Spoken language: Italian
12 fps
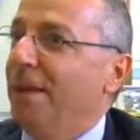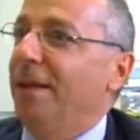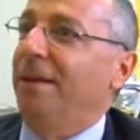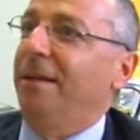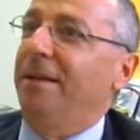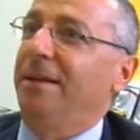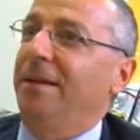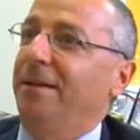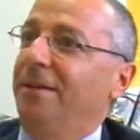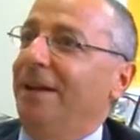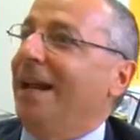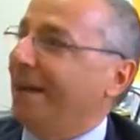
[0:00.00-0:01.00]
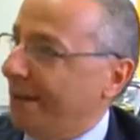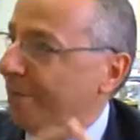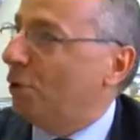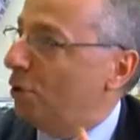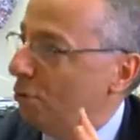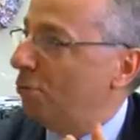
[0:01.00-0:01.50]
eh,
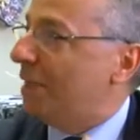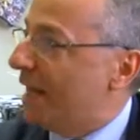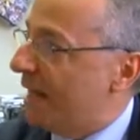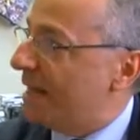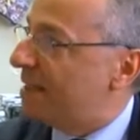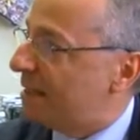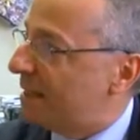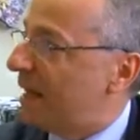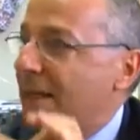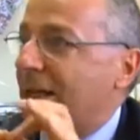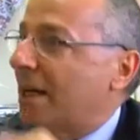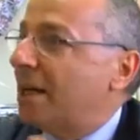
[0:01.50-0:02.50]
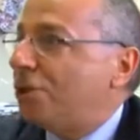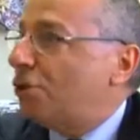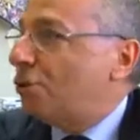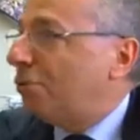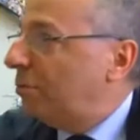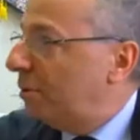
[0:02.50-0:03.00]
arrivano in udienza in
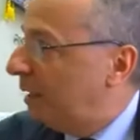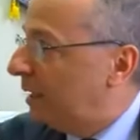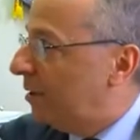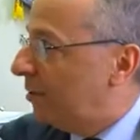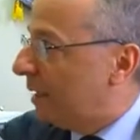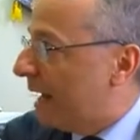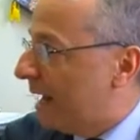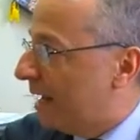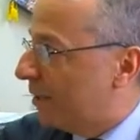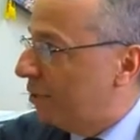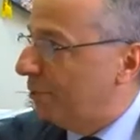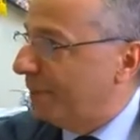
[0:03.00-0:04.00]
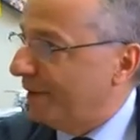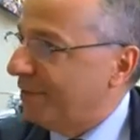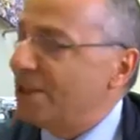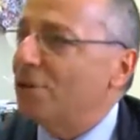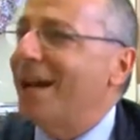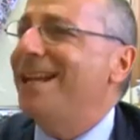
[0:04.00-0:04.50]
ragione dell'orario previsto.